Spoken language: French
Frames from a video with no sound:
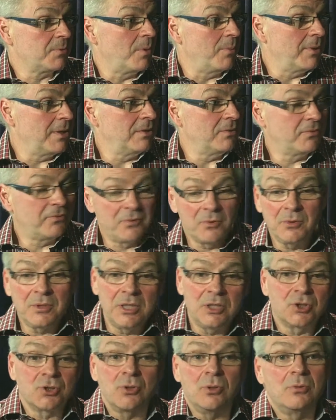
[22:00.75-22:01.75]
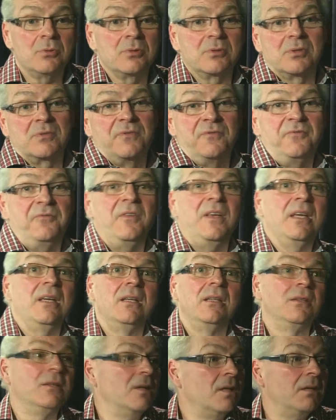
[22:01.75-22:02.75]
en ce moment, font des choses
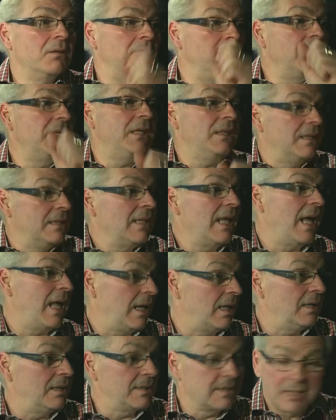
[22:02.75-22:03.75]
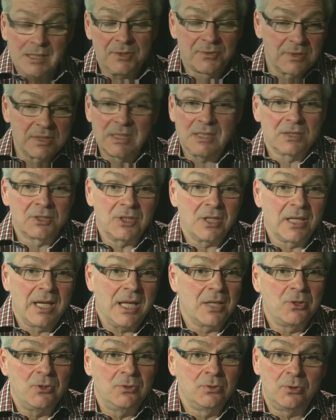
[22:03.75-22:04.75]
phénoménales. sais. je veux dire, je
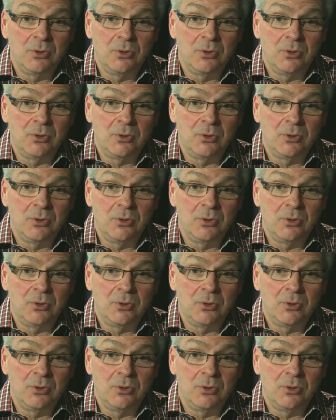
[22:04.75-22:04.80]
regarde